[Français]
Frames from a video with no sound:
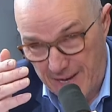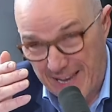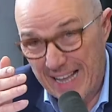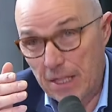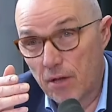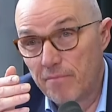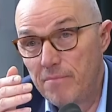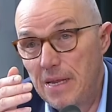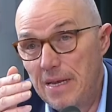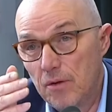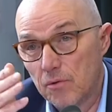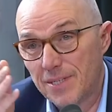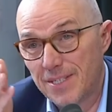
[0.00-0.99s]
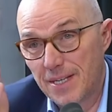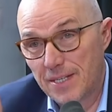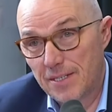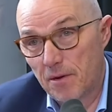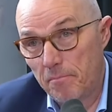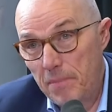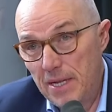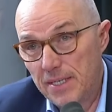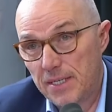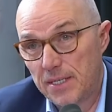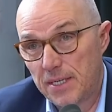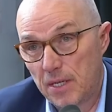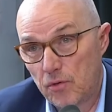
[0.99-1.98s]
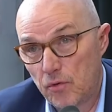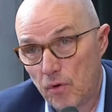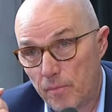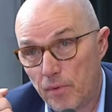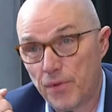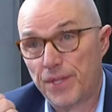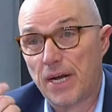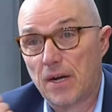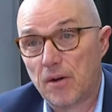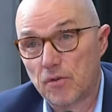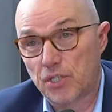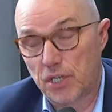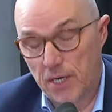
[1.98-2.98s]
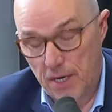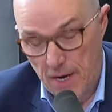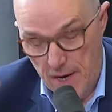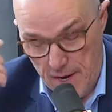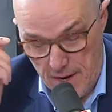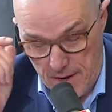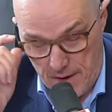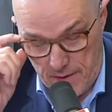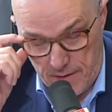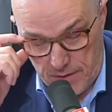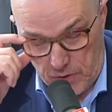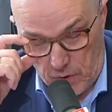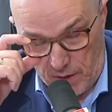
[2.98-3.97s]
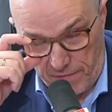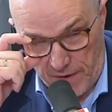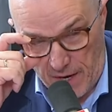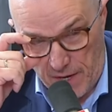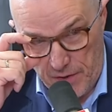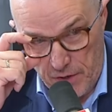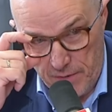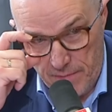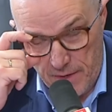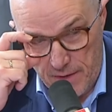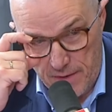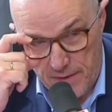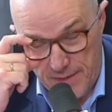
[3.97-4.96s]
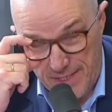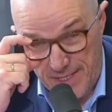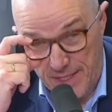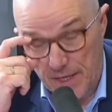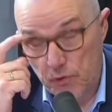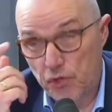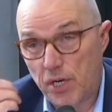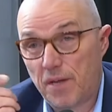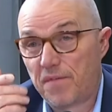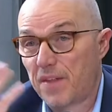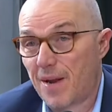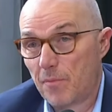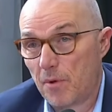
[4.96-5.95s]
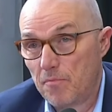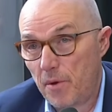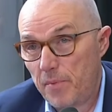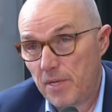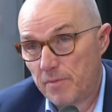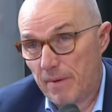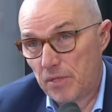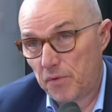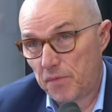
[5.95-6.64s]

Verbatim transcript: quatre 4 700 000 signatures pour déclencher euh, ce référendum. Euh, c'est un sujet qui finalement ne mobilise pas